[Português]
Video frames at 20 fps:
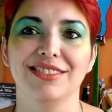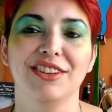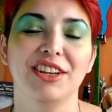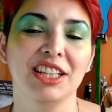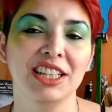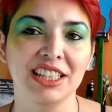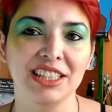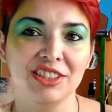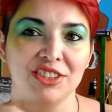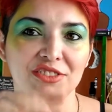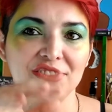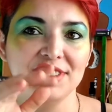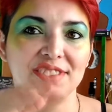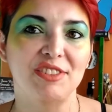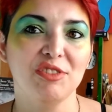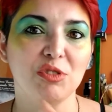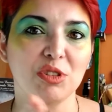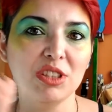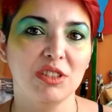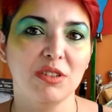Não é a laranja, você
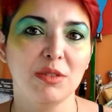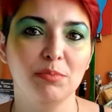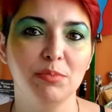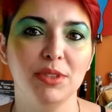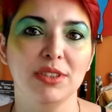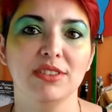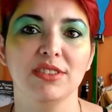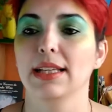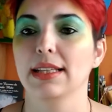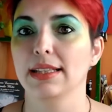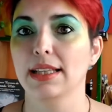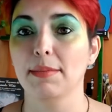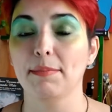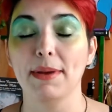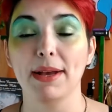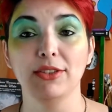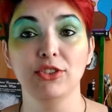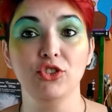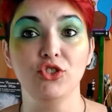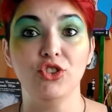vai cortar uma pizza. Na
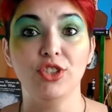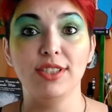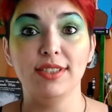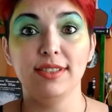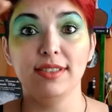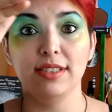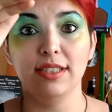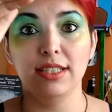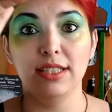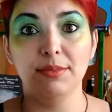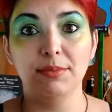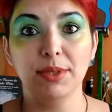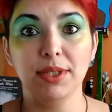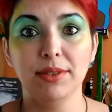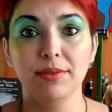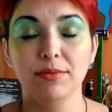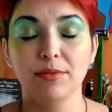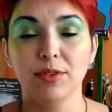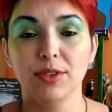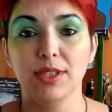parte de
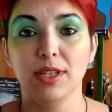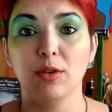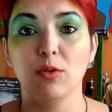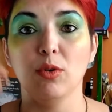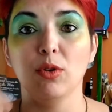cima, você